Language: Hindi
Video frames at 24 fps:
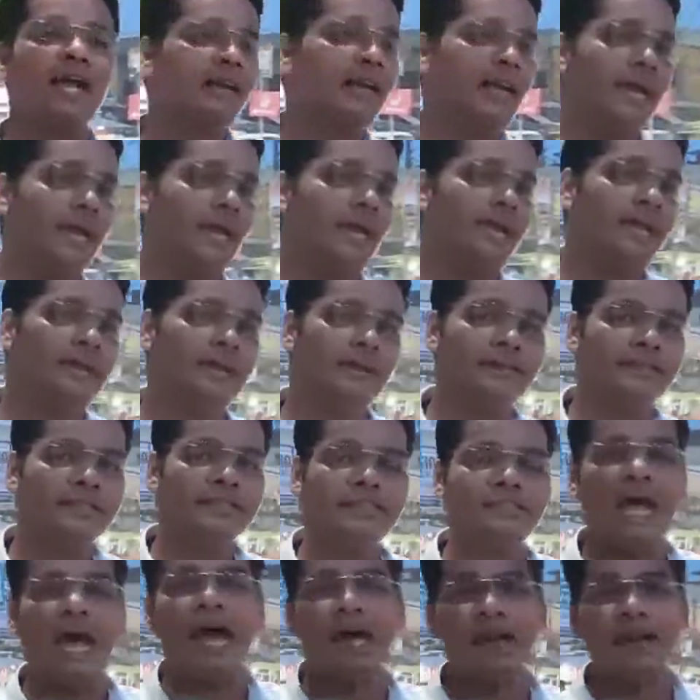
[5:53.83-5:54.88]
जान है
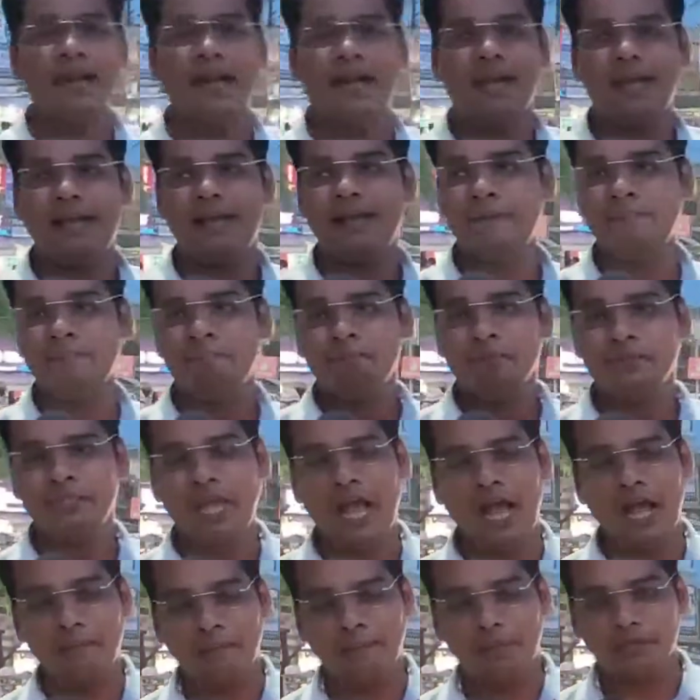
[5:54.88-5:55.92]
शान है
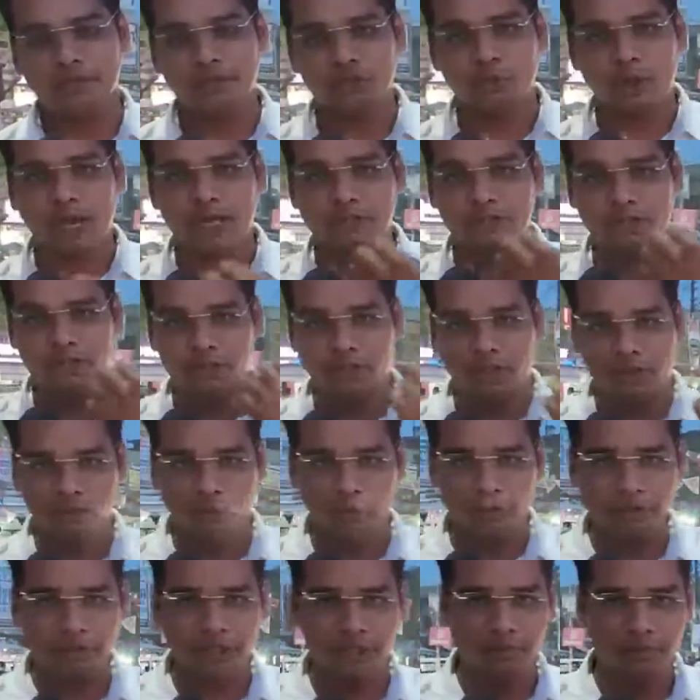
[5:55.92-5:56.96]
यहाँ पर सुभाष
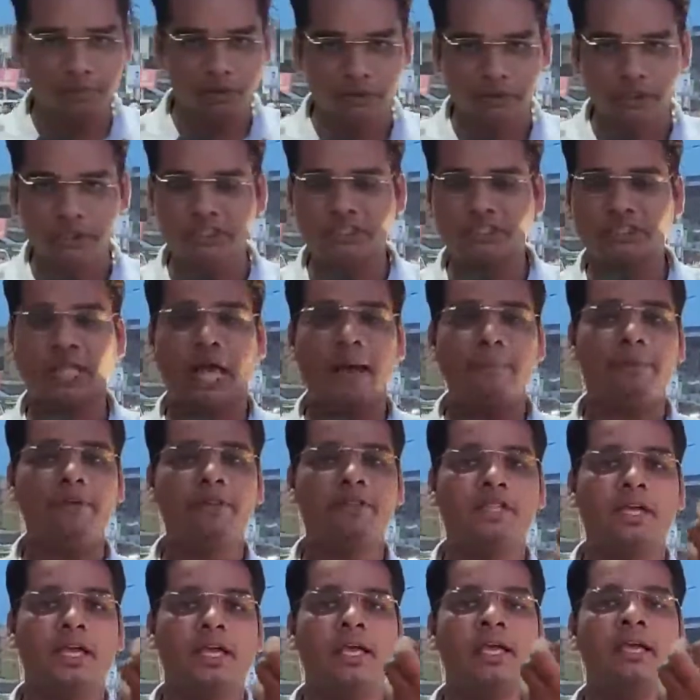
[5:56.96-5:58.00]
चंद्र बोस की मूर्ति
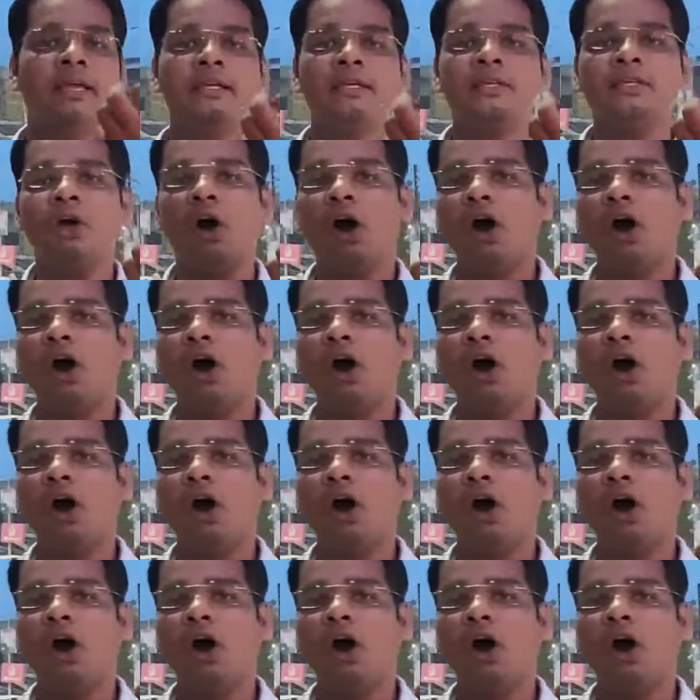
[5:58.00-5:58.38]
स्थापित है